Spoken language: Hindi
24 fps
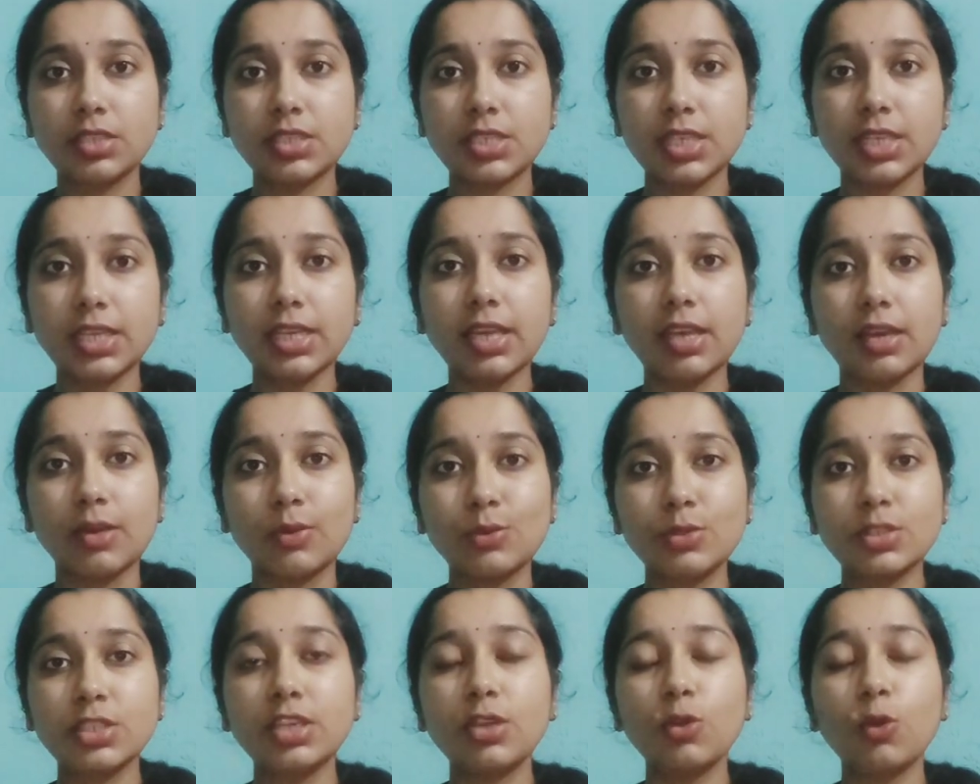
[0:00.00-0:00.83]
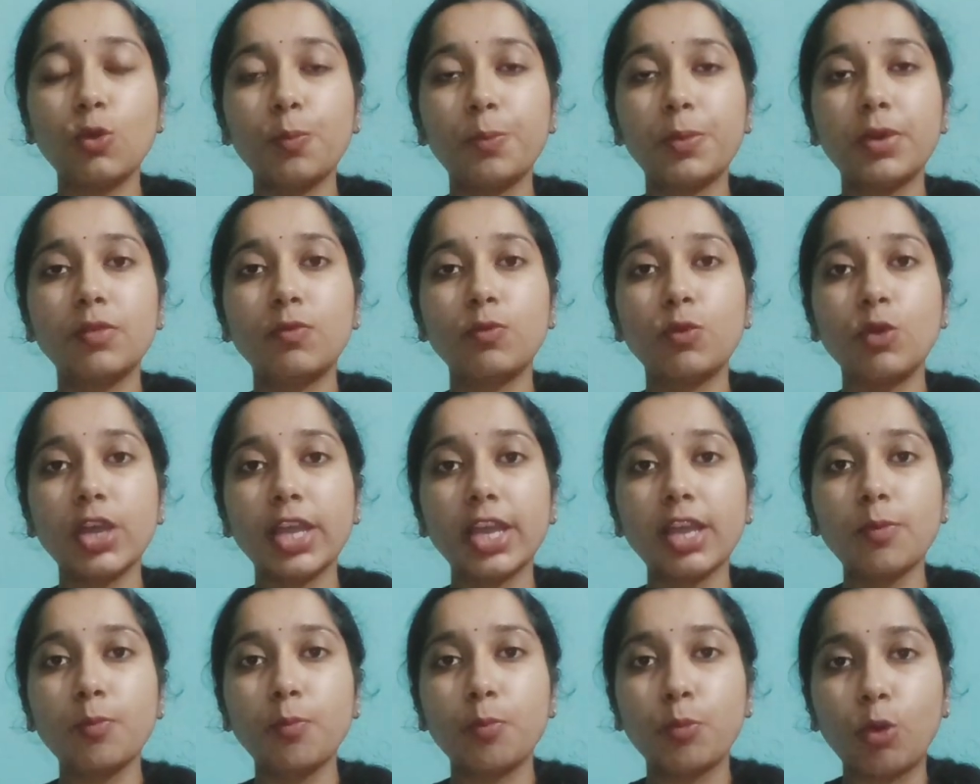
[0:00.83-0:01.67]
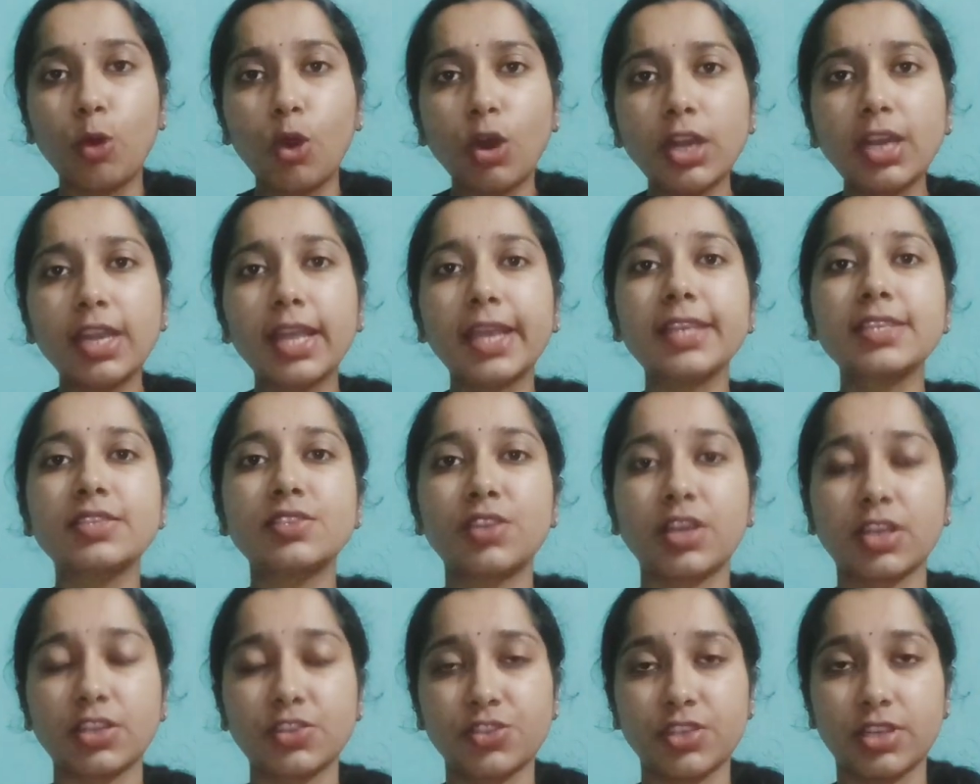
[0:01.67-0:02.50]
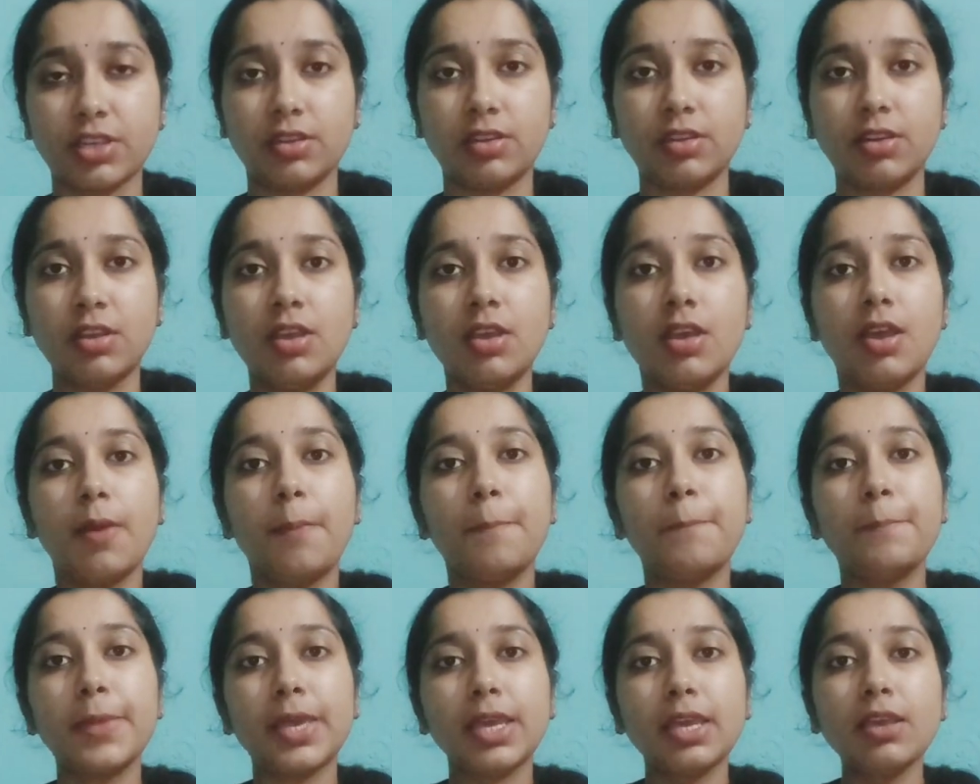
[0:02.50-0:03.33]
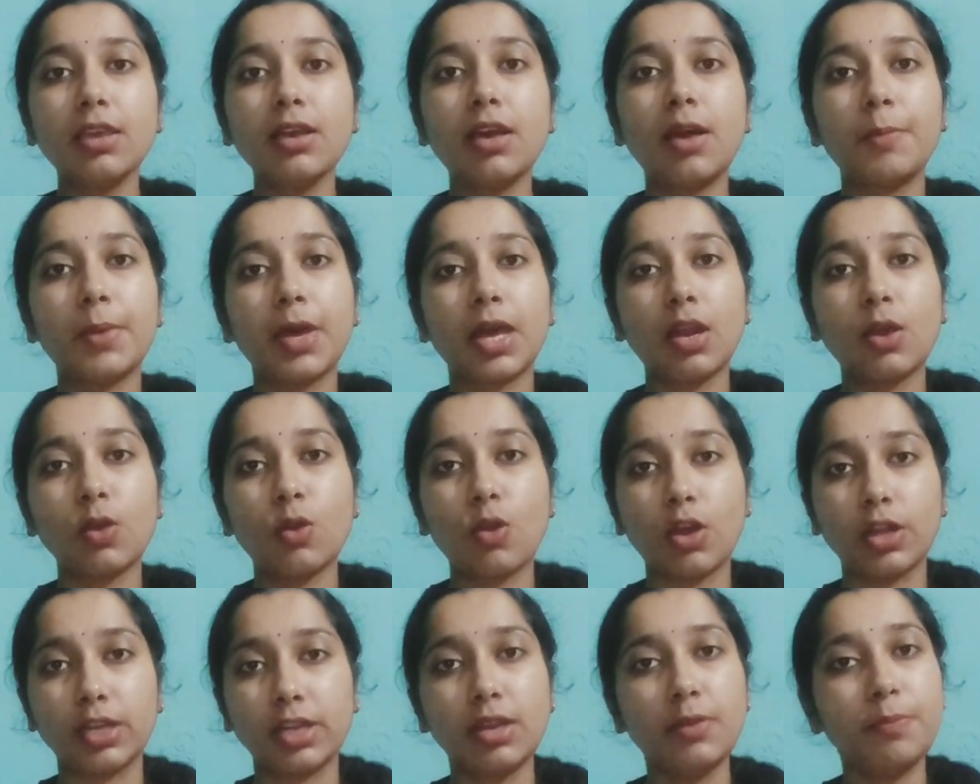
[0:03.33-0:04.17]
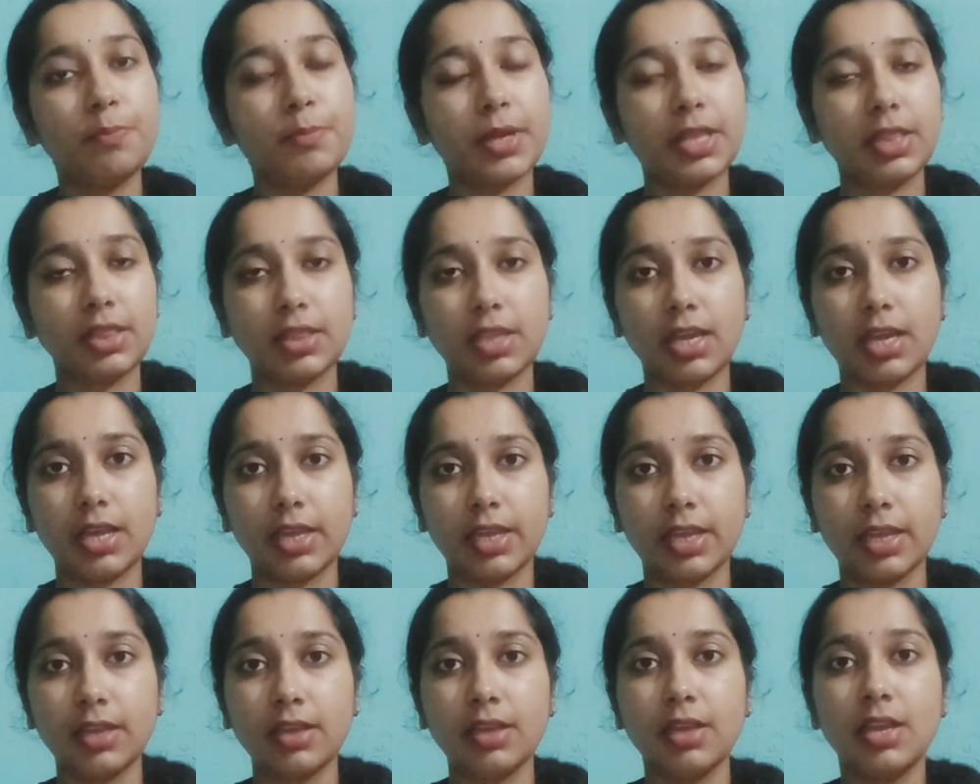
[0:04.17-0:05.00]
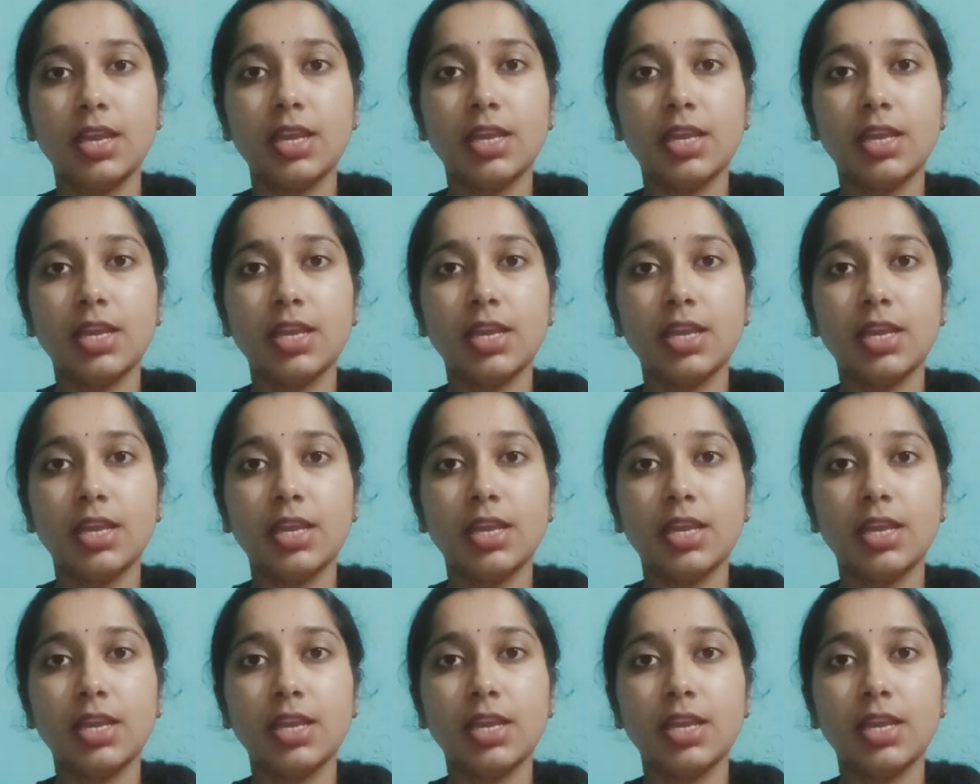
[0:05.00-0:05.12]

ठीक है उसके ऊपर वो एक बॉल लाइक स्ट्रक्चर में हमारा कॉटन बनता है